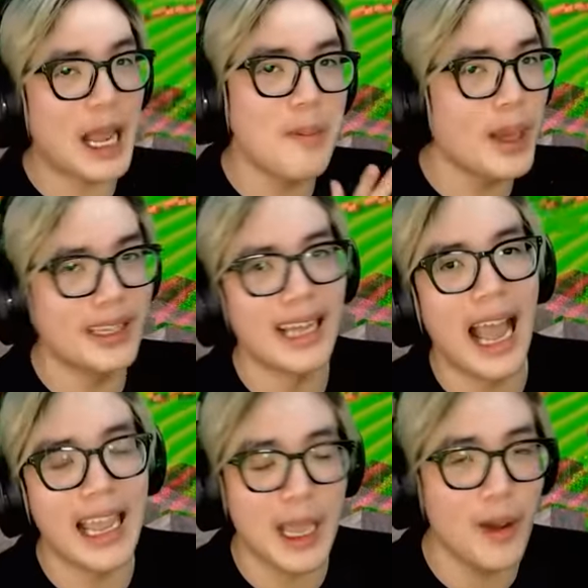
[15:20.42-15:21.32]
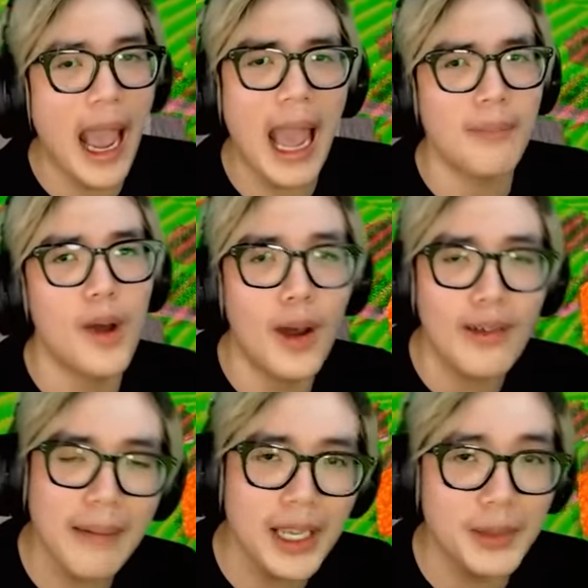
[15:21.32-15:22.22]
này mình lại kiểu ham
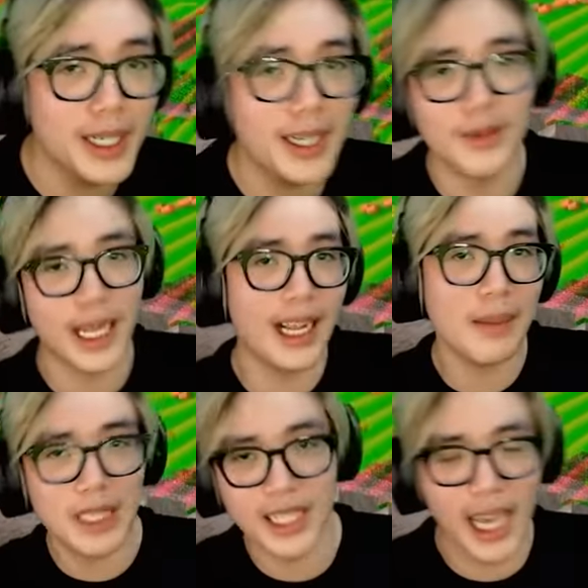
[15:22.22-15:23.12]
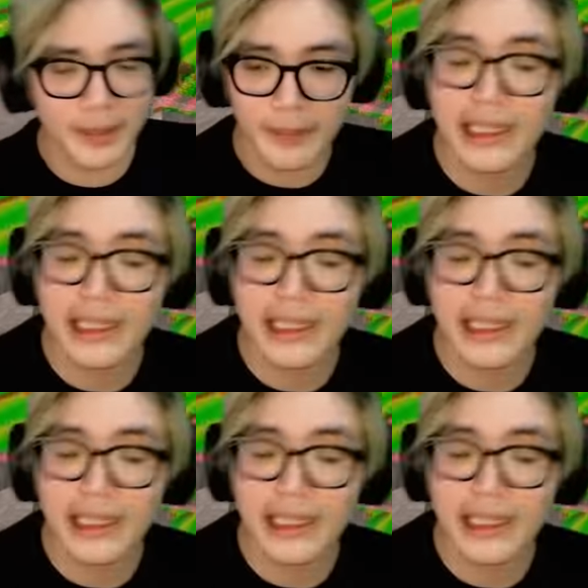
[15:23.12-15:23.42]
bỏ giáp kim cương mình thấy là mình chết